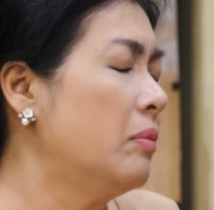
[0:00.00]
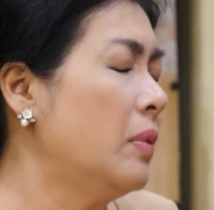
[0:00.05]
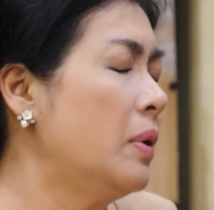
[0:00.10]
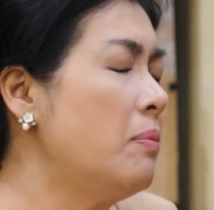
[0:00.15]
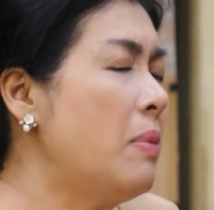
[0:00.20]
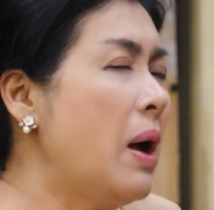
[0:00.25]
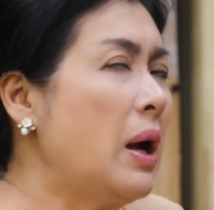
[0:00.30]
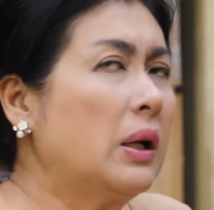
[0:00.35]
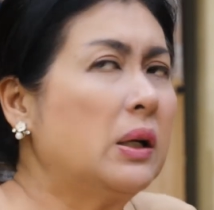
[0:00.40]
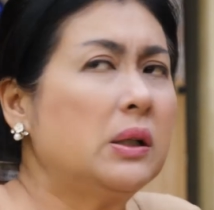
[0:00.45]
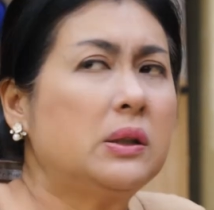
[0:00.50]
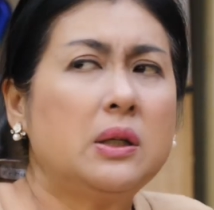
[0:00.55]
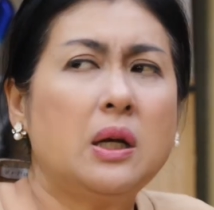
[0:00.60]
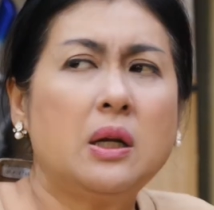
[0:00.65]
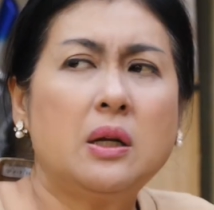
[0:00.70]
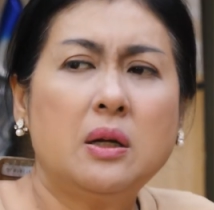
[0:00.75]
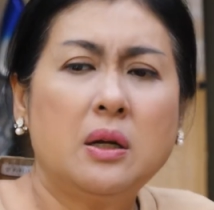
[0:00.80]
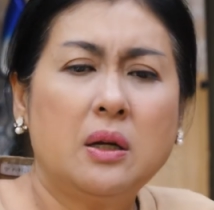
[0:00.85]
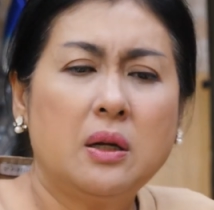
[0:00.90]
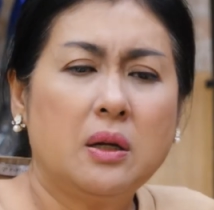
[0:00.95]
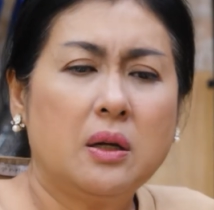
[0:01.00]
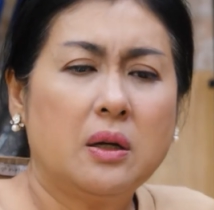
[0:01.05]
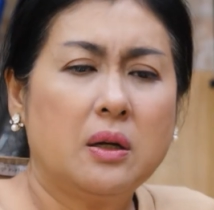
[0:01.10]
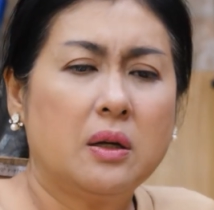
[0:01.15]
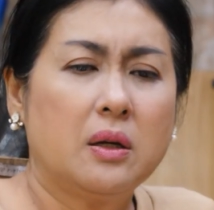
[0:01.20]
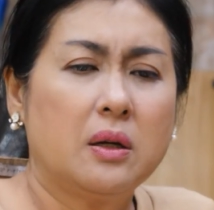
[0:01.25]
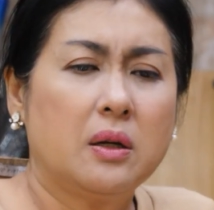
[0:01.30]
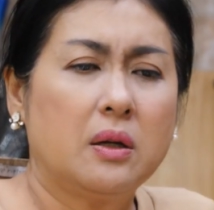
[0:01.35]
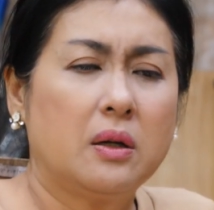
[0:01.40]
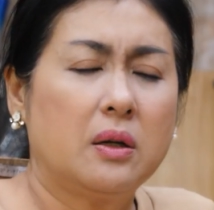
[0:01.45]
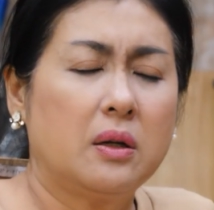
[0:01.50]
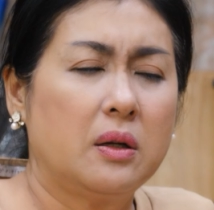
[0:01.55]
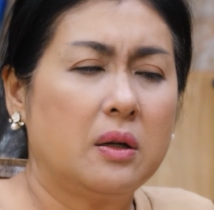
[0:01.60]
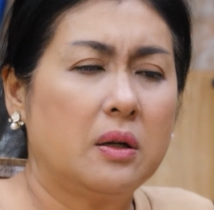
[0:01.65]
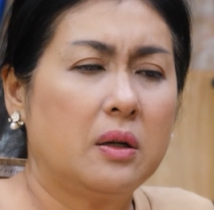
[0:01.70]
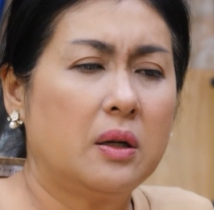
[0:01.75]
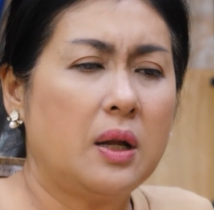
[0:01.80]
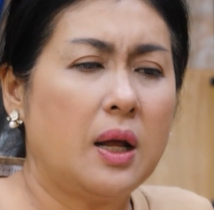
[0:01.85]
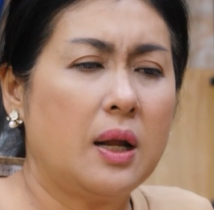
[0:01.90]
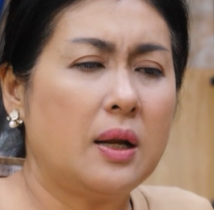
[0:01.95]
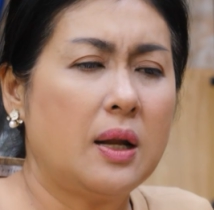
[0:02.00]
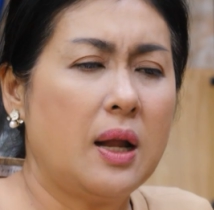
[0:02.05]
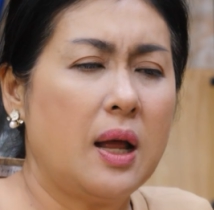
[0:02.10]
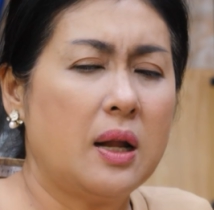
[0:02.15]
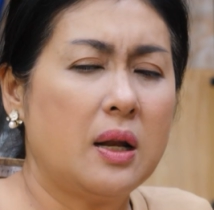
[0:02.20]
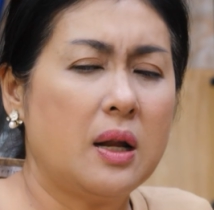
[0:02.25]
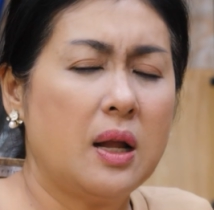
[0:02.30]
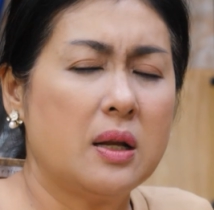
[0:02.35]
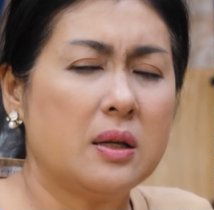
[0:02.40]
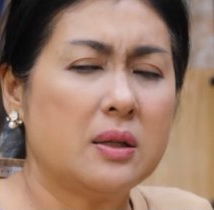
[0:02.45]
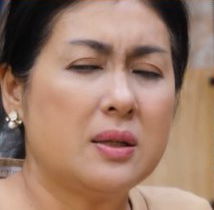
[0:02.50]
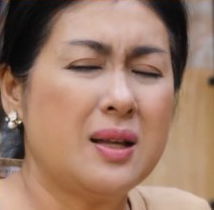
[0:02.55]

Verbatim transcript: Bệnh Parkinson là là là